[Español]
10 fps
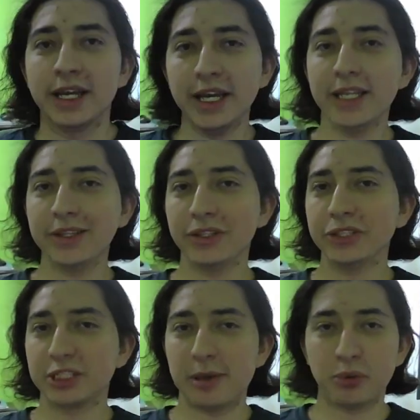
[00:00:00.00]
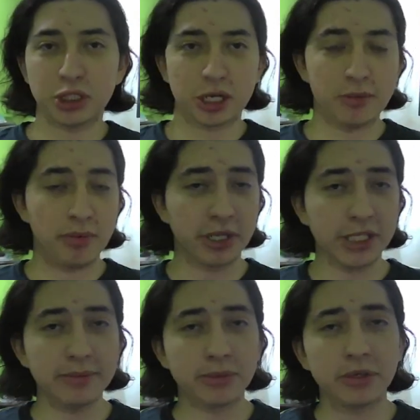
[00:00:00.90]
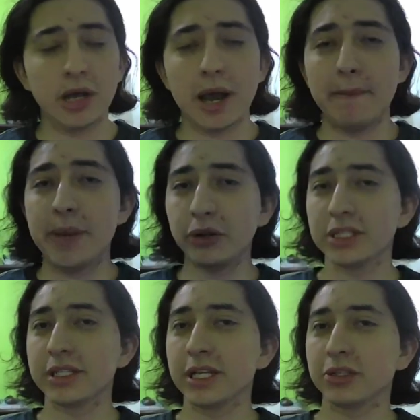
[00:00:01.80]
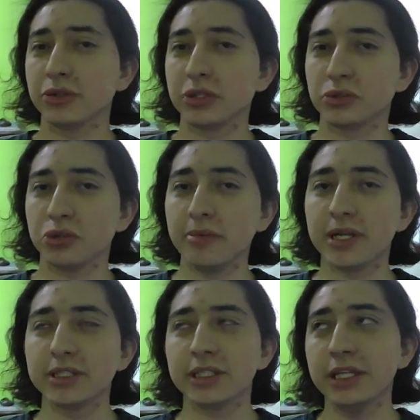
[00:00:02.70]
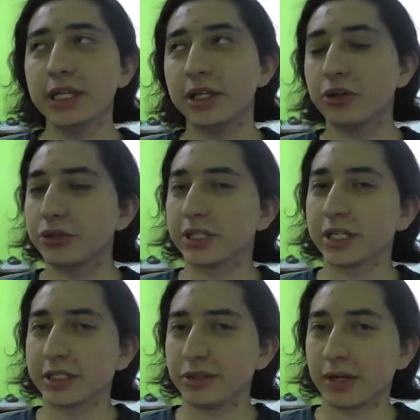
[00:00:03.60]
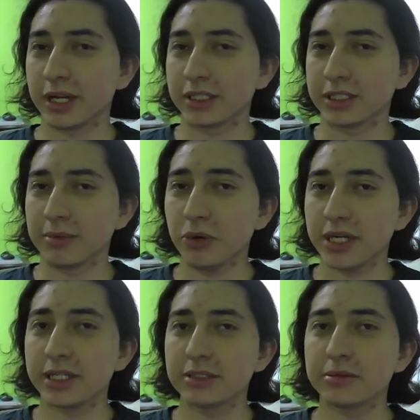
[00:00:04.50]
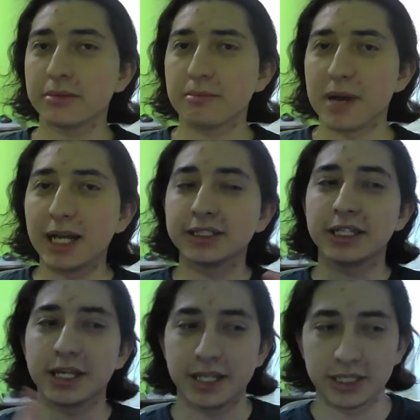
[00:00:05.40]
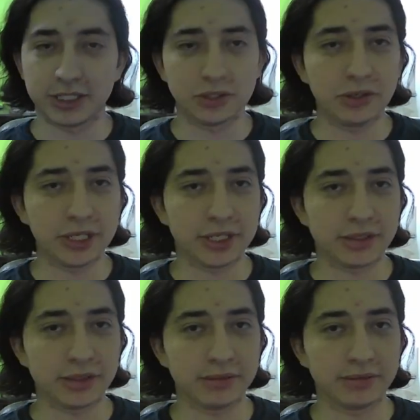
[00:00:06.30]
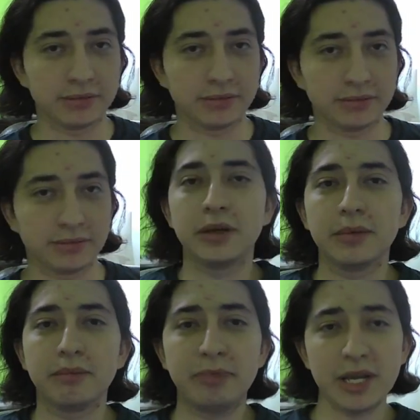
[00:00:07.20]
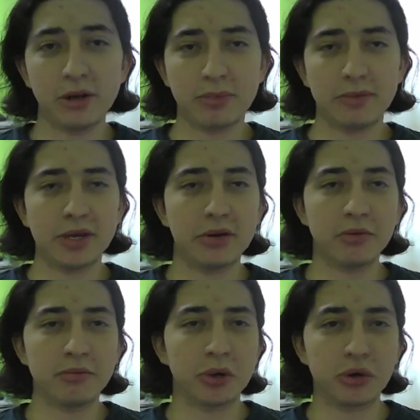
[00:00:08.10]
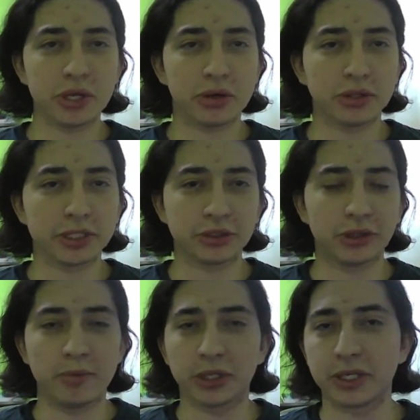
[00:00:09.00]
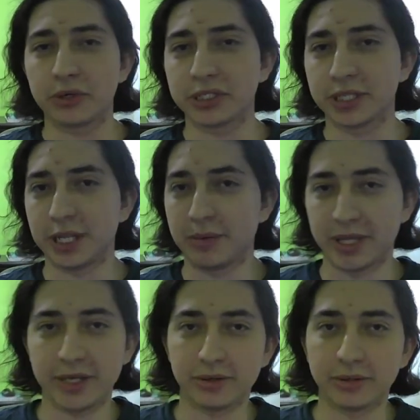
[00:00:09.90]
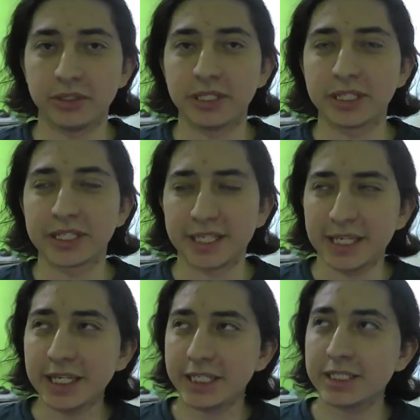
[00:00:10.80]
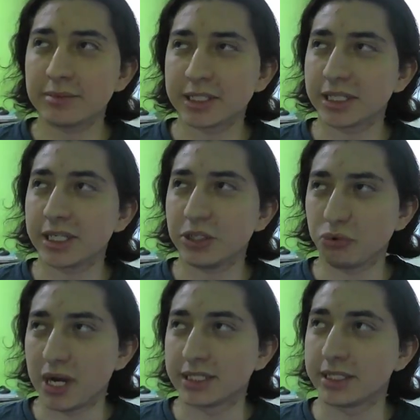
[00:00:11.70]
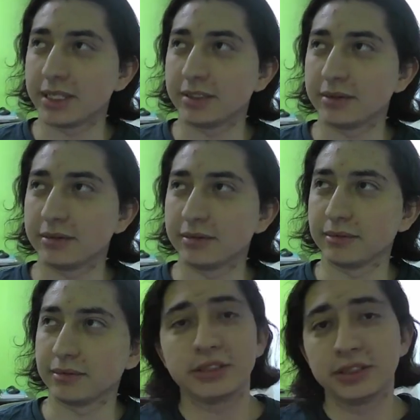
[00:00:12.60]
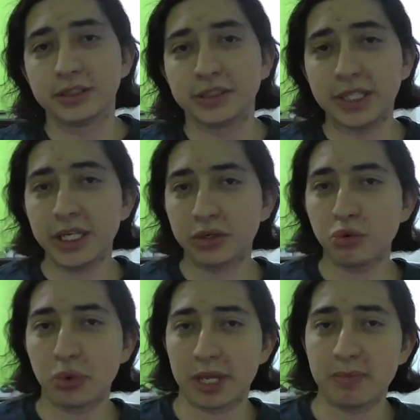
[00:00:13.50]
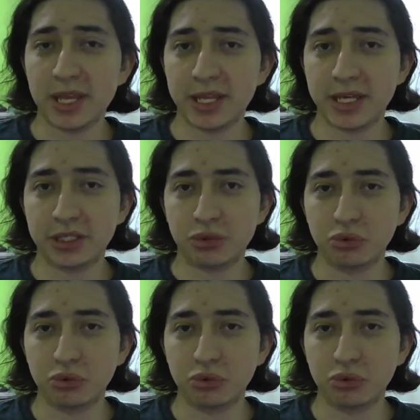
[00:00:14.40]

Entonces me puse como objetivo ver una selección de sus obras y encontrar qué es lo que las hace buenas, más allá de las historias. Pero primero un poco de contexto del protagonista del video. ¿Quién es Masaki Yuasa? Según Wikipedia,